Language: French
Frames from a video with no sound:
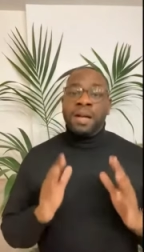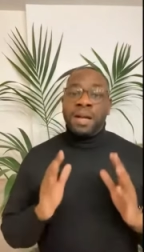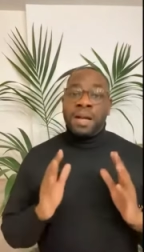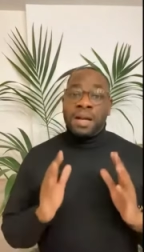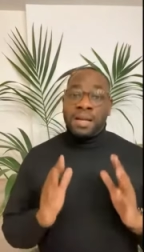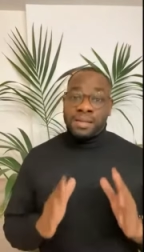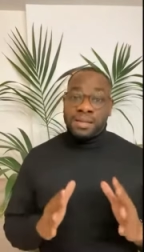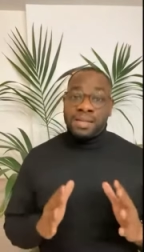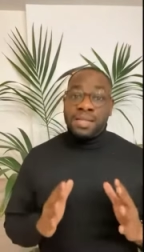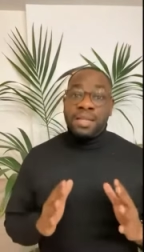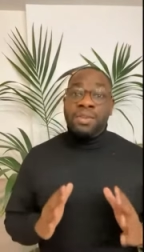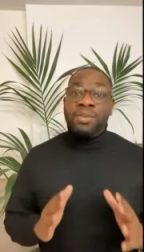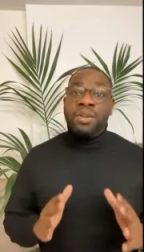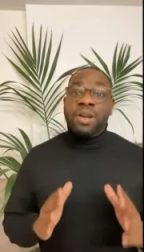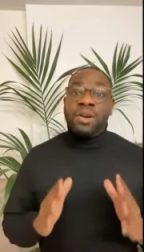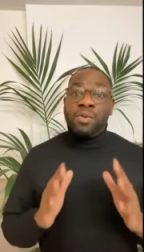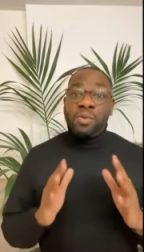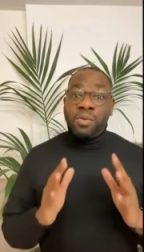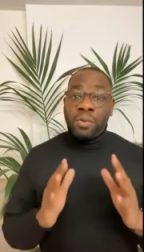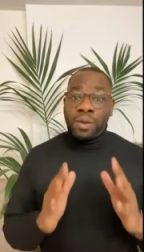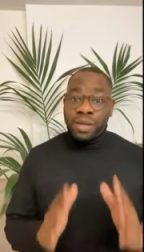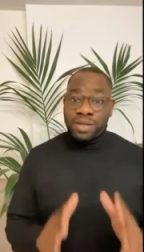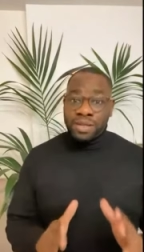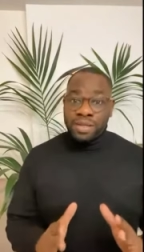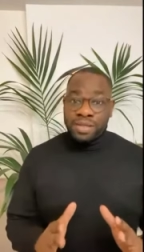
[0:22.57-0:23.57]
ainsi que la
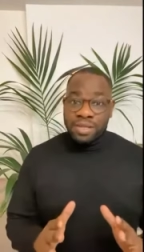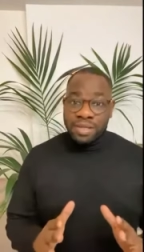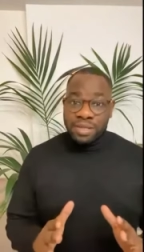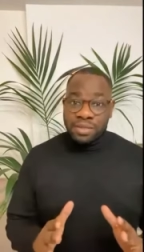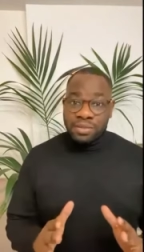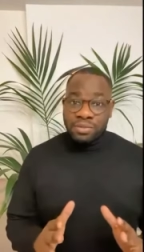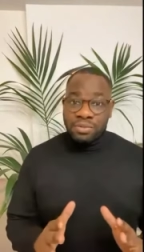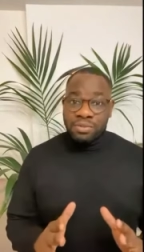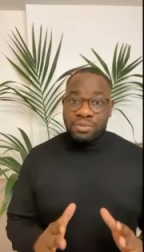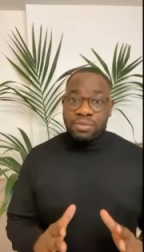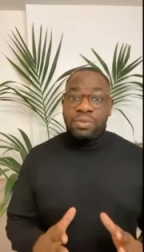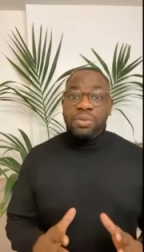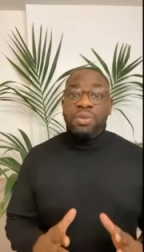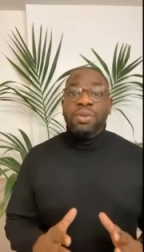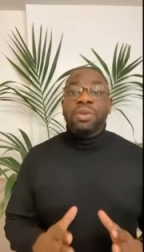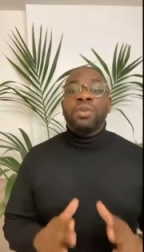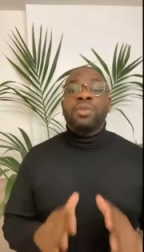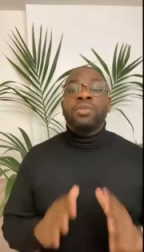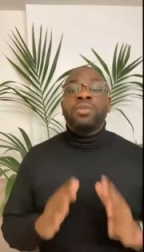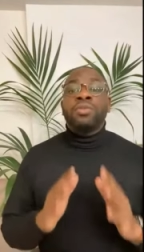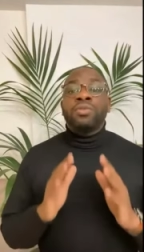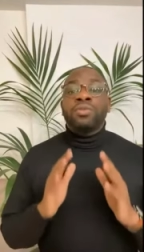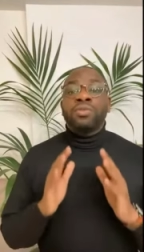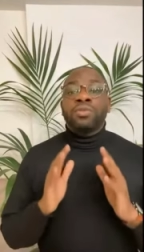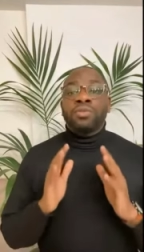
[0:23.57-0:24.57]
concrétisation
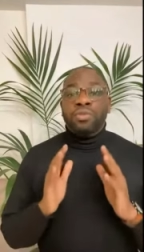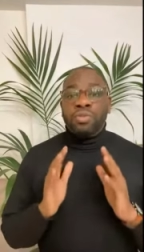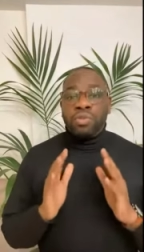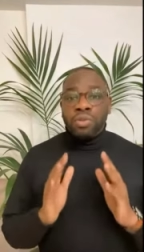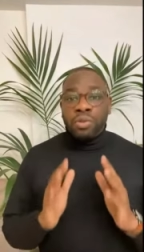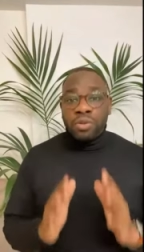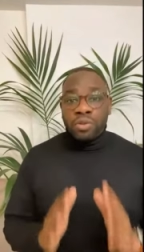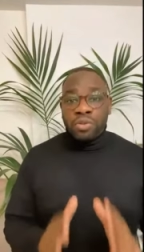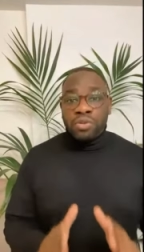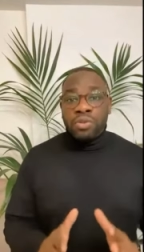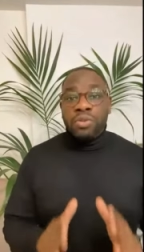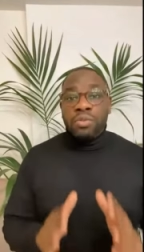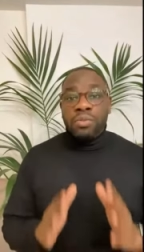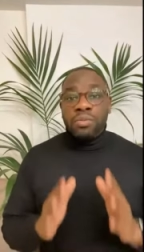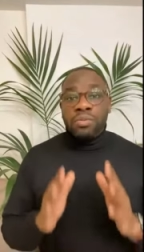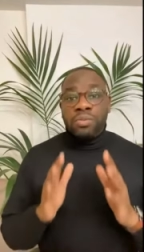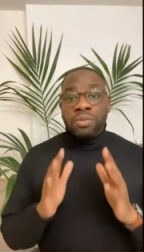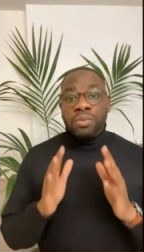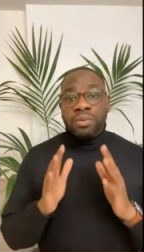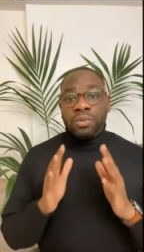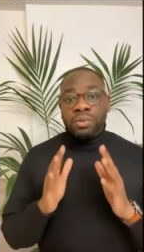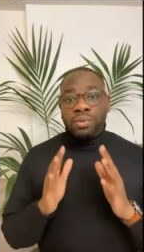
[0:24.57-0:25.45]
de l'ensemble